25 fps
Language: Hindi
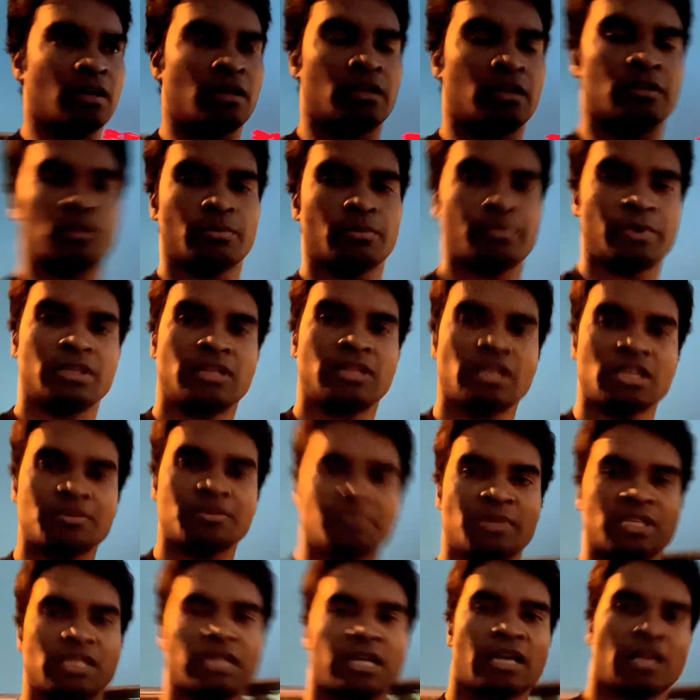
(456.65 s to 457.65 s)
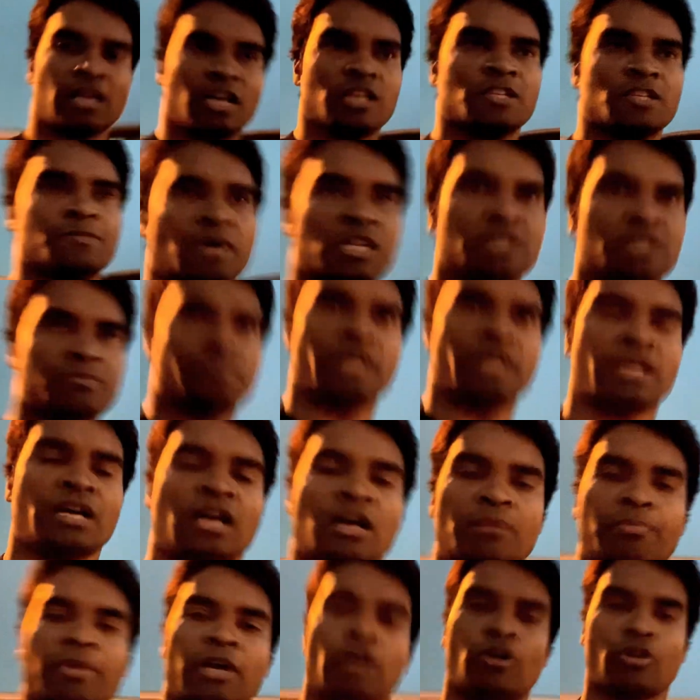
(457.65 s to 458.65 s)
तो फिर दस बजे के आसपास मैं यहाँ
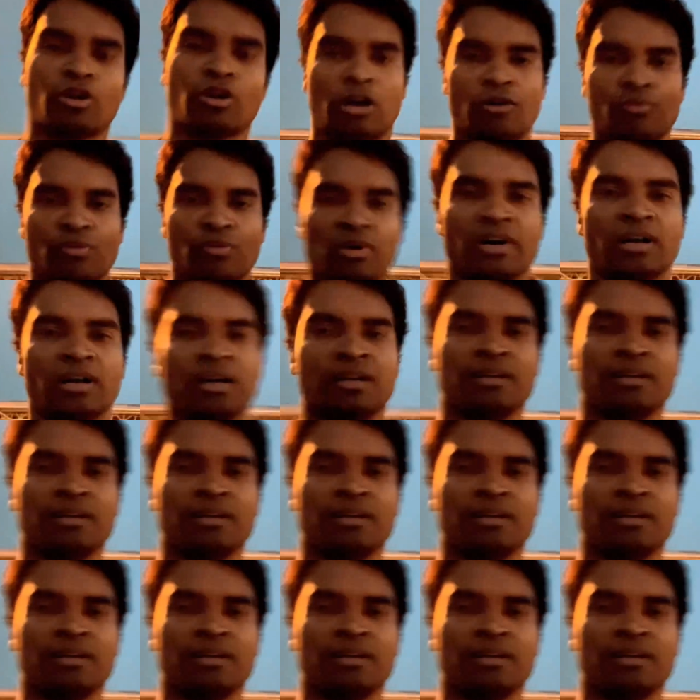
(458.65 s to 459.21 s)
पे और आऊँगा